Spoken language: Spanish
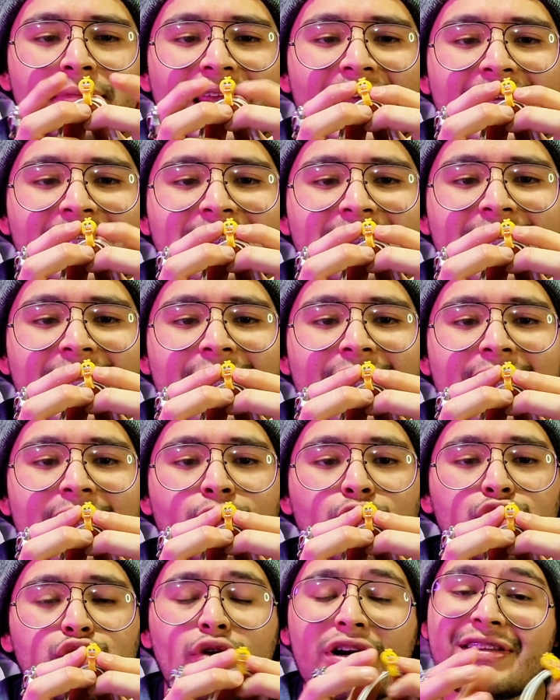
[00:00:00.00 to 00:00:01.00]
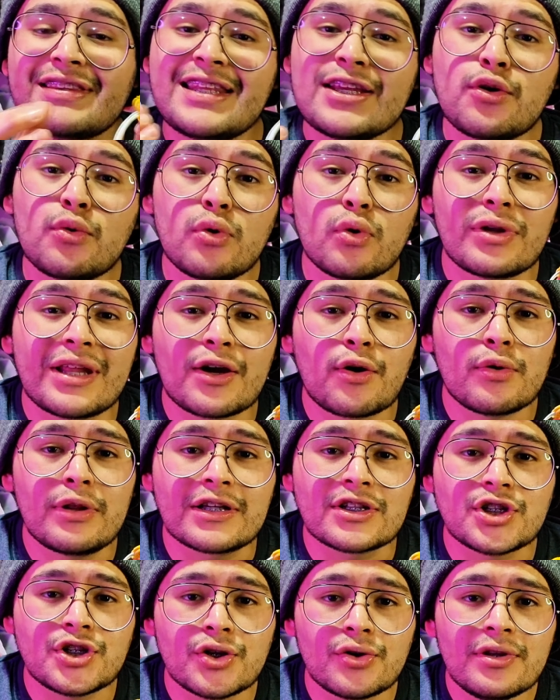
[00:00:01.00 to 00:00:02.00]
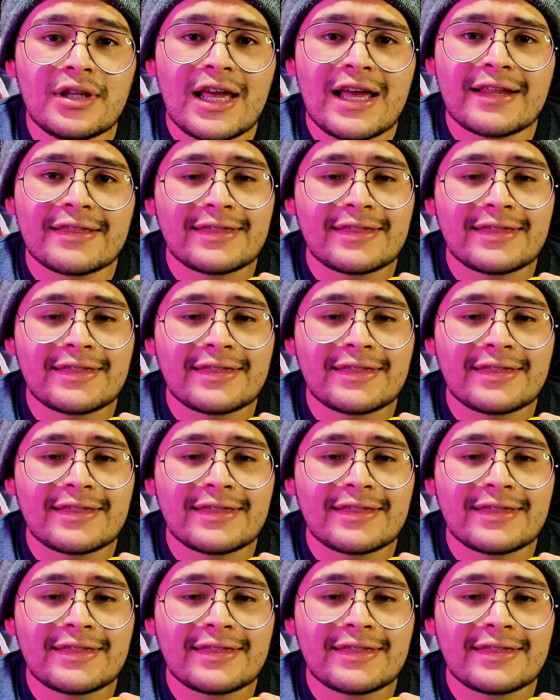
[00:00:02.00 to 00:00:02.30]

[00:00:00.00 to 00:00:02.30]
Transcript: este otro artículo de colección